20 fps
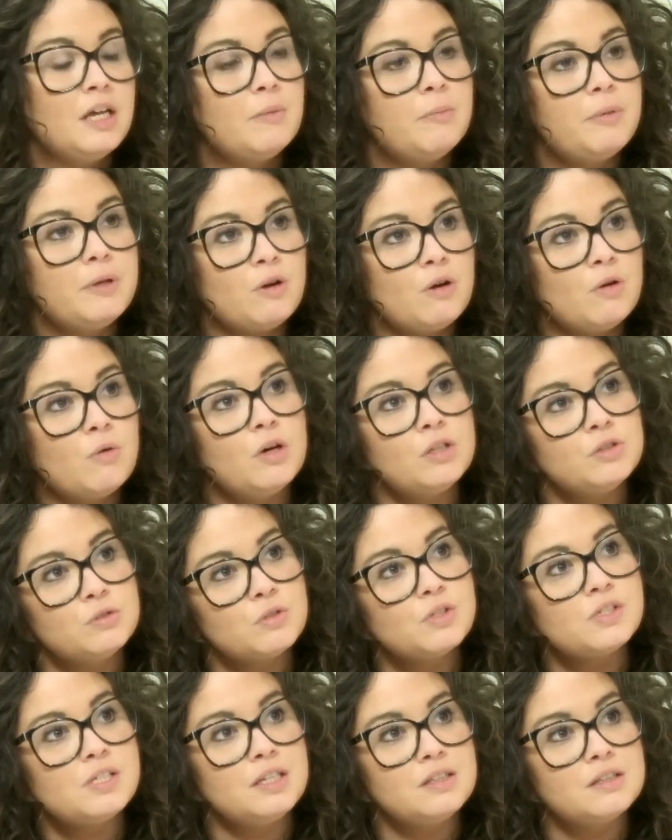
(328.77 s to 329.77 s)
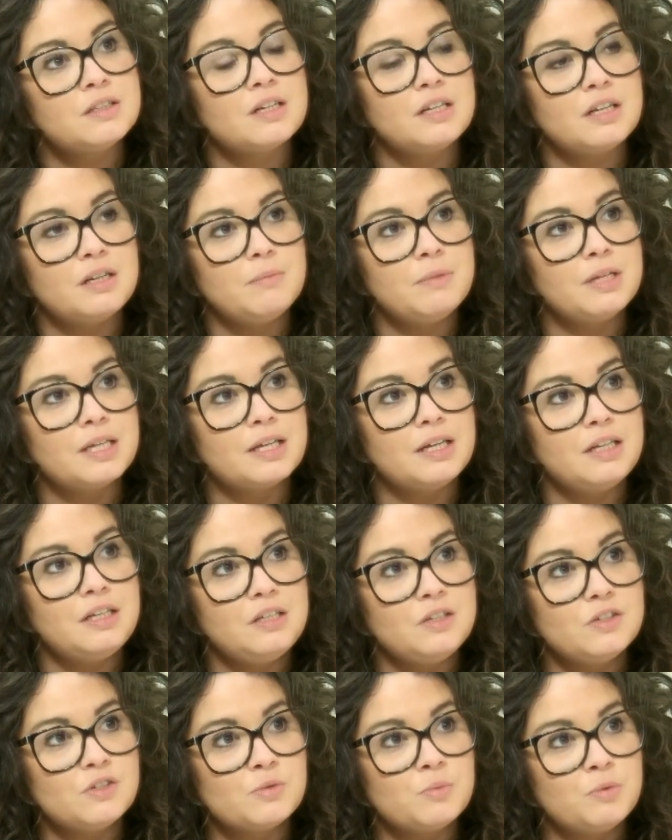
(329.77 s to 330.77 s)
però quando si entra nel
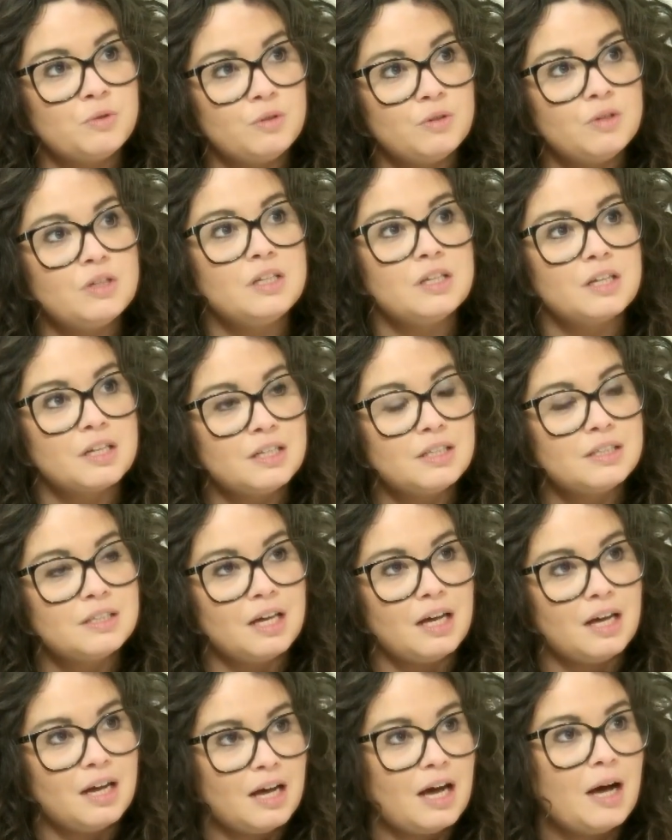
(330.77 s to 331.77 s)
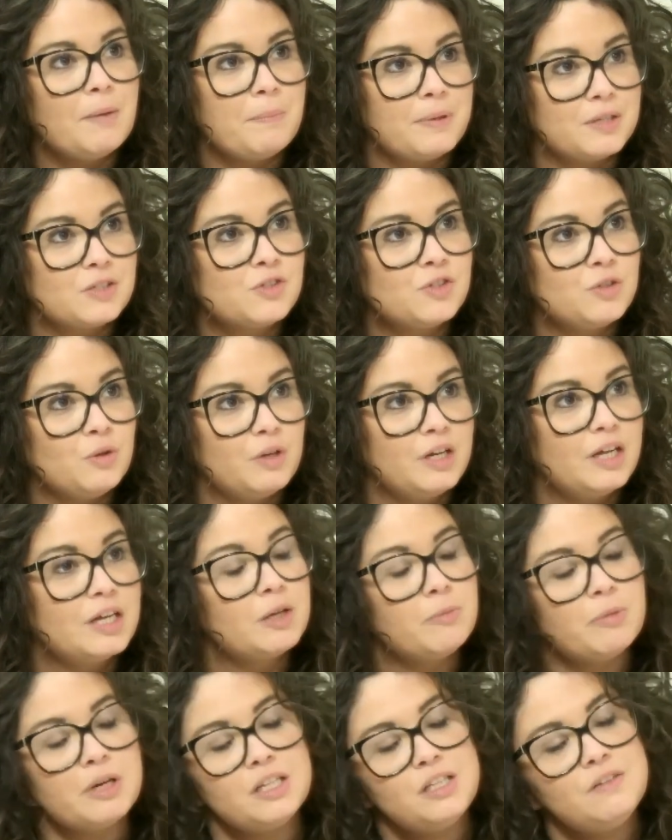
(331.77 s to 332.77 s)
meccanismo in realtà appassiona,
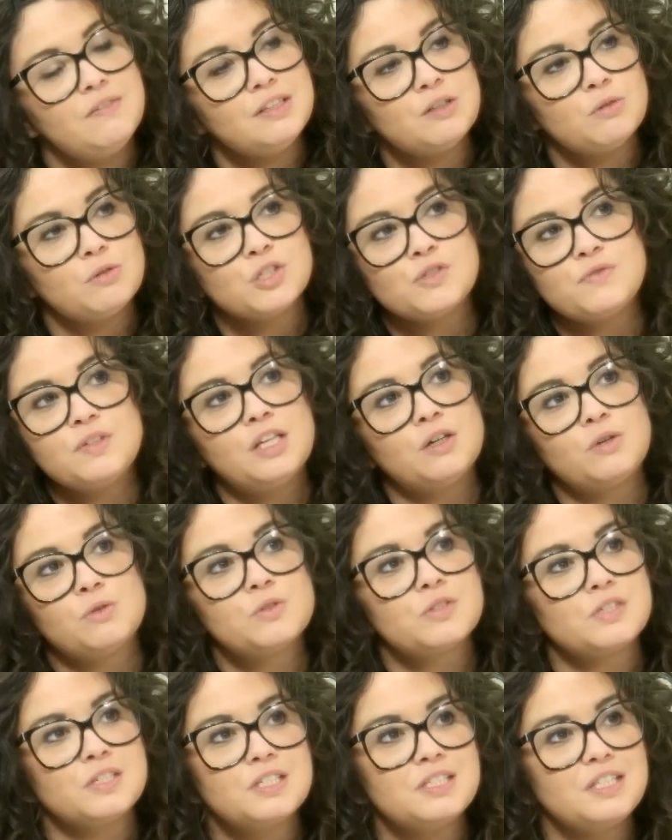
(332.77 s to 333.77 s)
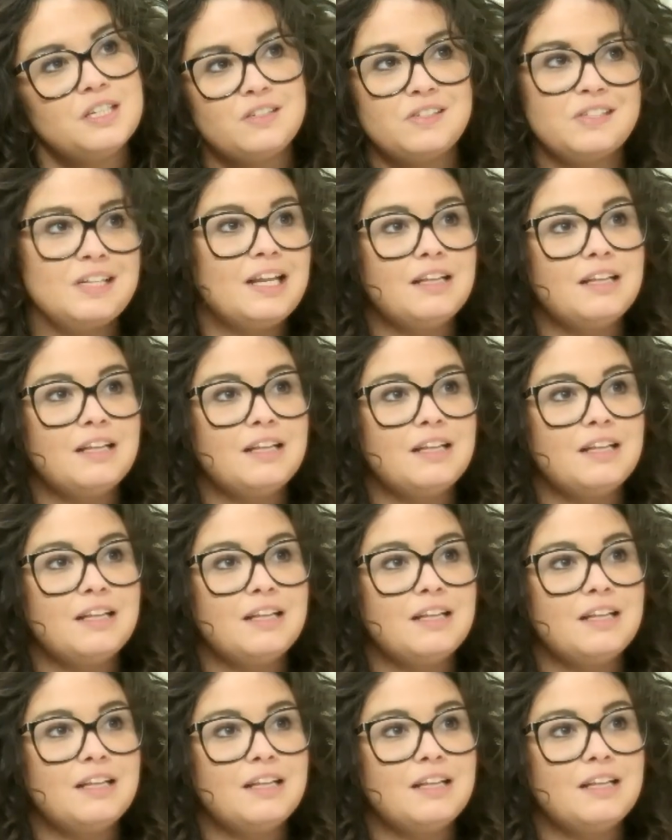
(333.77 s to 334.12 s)
anche perché diventa una sfida con se stessi.